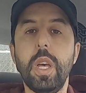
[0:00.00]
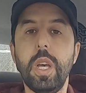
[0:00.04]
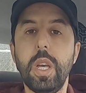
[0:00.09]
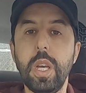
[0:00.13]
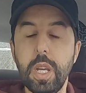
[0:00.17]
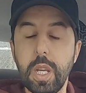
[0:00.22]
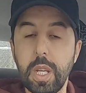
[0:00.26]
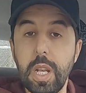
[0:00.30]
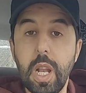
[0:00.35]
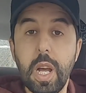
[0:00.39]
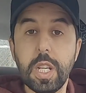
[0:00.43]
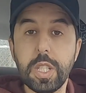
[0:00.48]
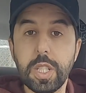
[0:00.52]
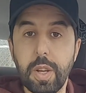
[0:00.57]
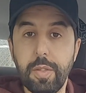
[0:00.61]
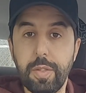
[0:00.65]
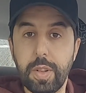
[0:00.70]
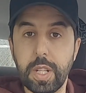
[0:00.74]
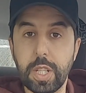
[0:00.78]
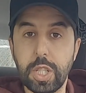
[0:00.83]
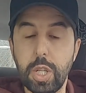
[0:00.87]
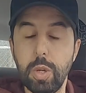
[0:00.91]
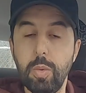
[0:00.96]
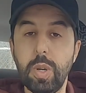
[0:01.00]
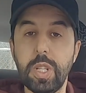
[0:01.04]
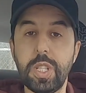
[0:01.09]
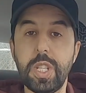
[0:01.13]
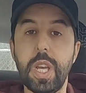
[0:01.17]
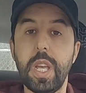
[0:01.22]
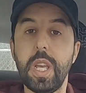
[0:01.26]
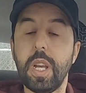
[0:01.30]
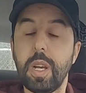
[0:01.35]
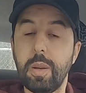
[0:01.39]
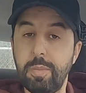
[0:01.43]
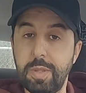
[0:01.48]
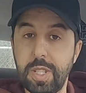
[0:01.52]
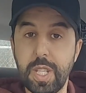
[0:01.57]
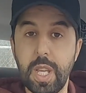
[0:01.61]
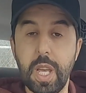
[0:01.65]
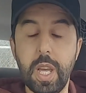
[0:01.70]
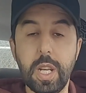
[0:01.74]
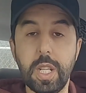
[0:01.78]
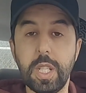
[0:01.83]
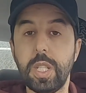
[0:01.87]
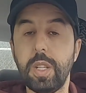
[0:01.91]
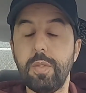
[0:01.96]
إيه، الا صافط لك شي وثائق
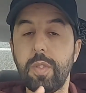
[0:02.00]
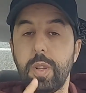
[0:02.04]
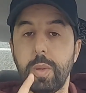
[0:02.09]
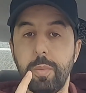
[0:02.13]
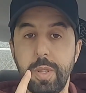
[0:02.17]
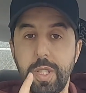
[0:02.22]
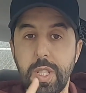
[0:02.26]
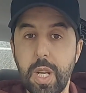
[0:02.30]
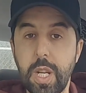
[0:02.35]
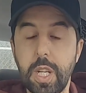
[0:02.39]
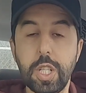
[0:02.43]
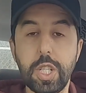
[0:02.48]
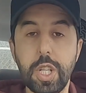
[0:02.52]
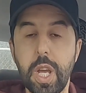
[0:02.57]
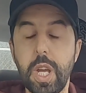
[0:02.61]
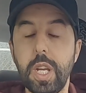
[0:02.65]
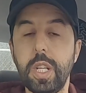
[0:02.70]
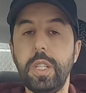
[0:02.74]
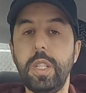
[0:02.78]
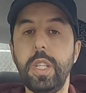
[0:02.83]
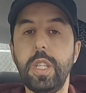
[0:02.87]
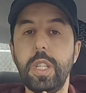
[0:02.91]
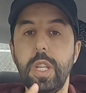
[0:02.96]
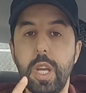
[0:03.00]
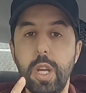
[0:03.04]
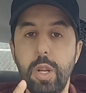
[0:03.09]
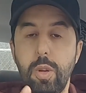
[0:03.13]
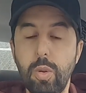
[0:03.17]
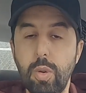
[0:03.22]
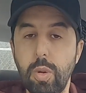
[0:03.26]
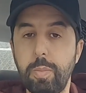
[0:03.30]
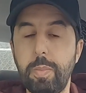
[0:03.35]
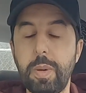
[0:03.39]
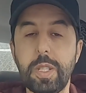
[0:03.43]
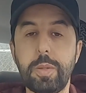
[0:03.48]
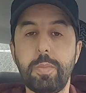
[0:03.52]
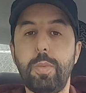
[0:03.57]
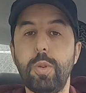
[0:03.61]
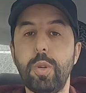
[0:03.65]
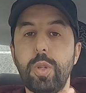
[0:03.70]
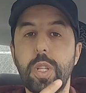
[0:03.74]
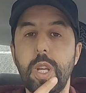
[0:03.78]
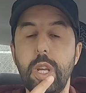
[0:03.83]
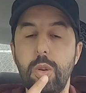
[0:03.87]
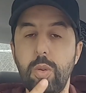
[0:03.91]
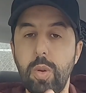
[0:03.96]
مزيان صيفط لك مثلا شي اي دي ديالو
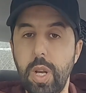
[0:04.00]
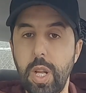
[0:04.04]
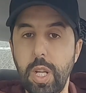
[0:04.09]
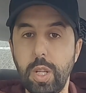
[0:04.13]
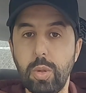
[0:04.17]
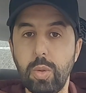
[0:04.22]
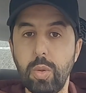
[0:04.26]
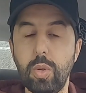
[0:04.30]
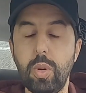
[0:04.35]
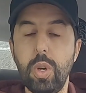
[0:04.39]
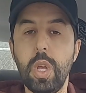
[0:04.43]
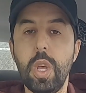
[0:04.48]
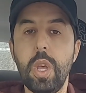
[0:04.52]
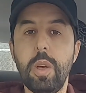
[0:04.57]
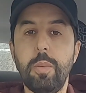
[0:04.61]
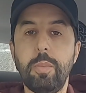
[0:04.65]
الباسبور ديالو الا عنده